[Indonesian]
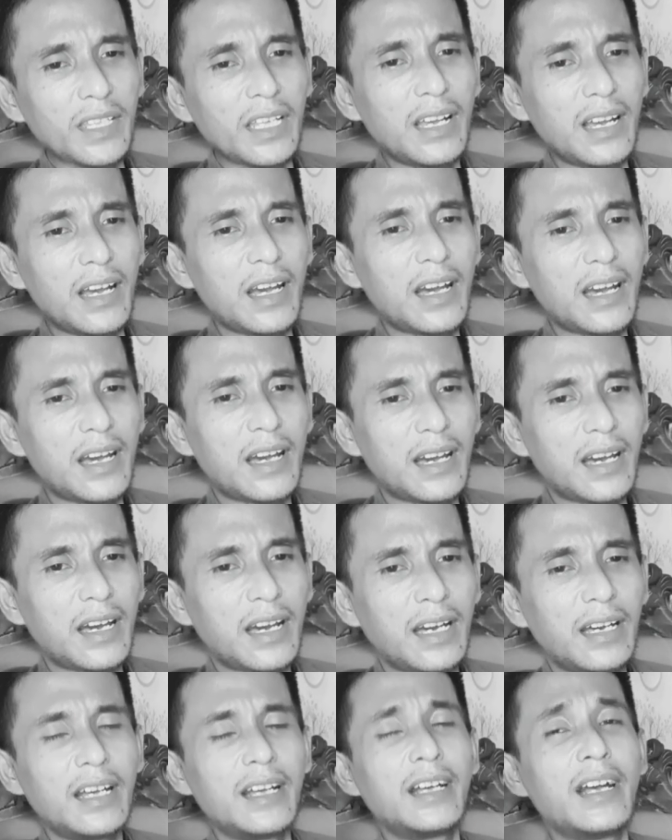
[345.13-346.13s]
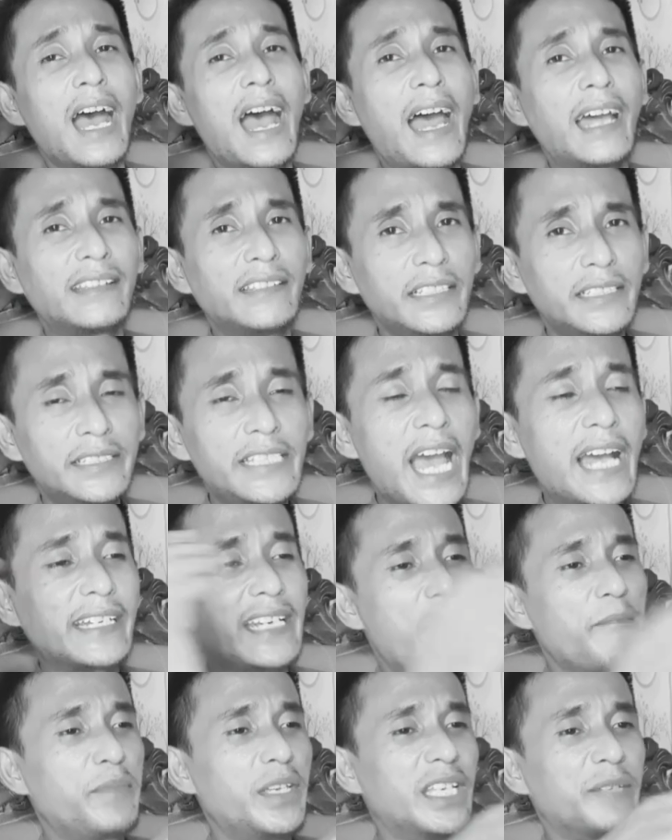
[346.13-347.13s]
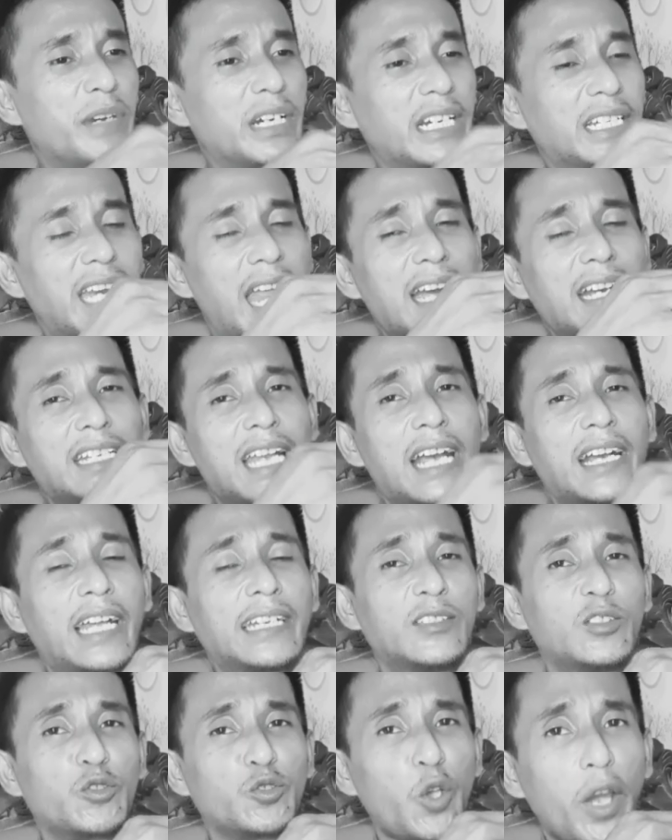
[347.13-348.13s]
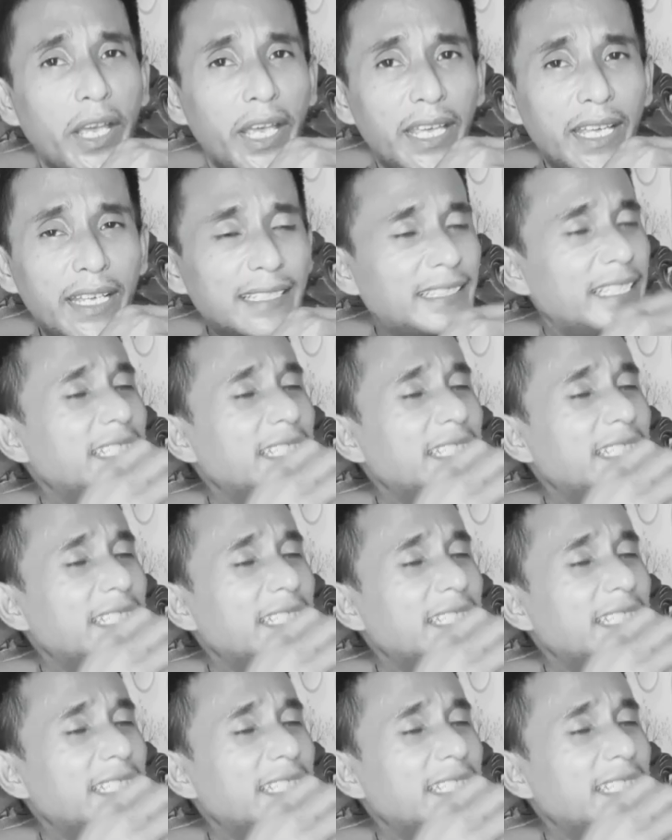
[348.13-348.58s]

uh, hadis yang Nabi menggerak-gerakkan itu sohih,